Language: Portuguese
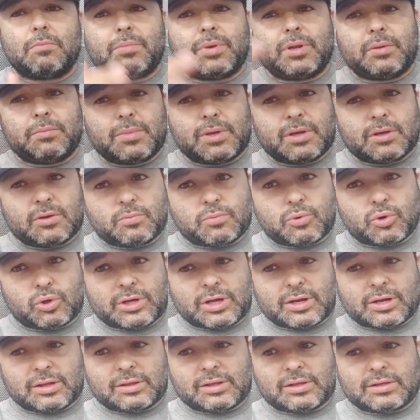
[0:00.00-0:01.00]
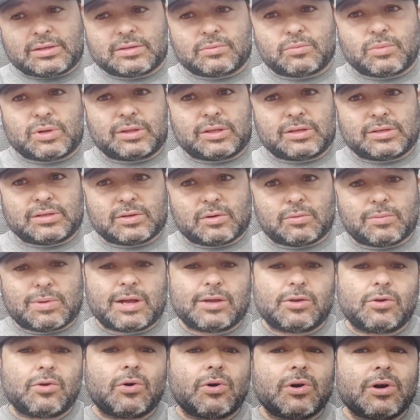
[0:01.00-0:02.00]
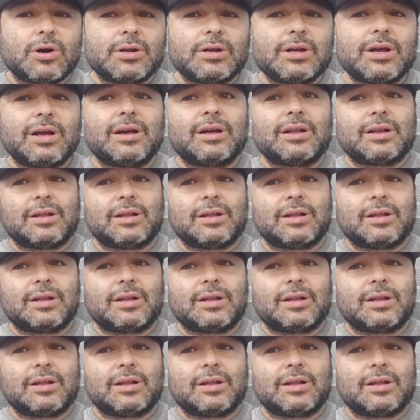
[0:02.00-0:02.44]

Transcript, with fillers: Primeiro, porque ela tem uma tensão maior,